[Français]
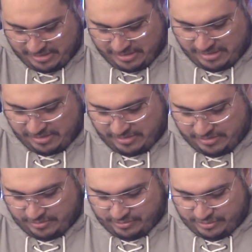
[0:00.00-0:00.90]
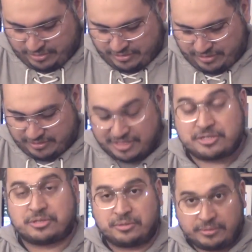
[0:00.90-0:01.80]
Et euh, donc euh, des
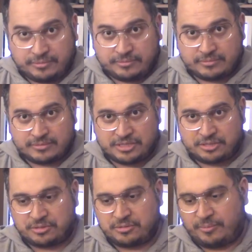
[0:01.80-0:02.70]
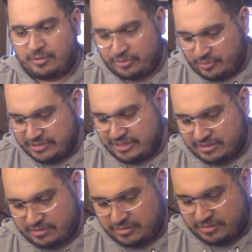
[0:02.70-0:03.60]
jeux, des jeux. Bon en
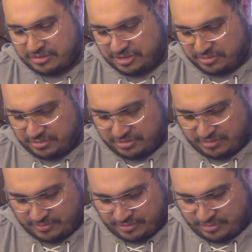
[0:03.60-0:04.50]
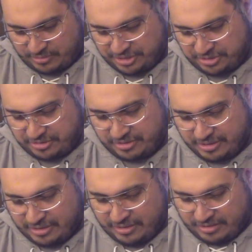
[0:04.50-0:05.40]
3DS j'ai eu seulement trois jeux.
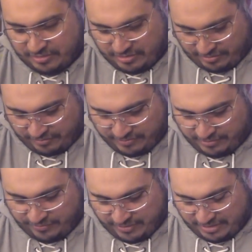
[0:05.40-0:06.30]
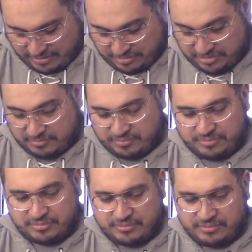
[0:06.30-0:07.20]
vite fait, hein, je sais
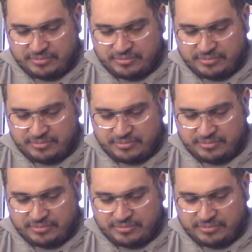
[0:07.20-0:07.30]
plus.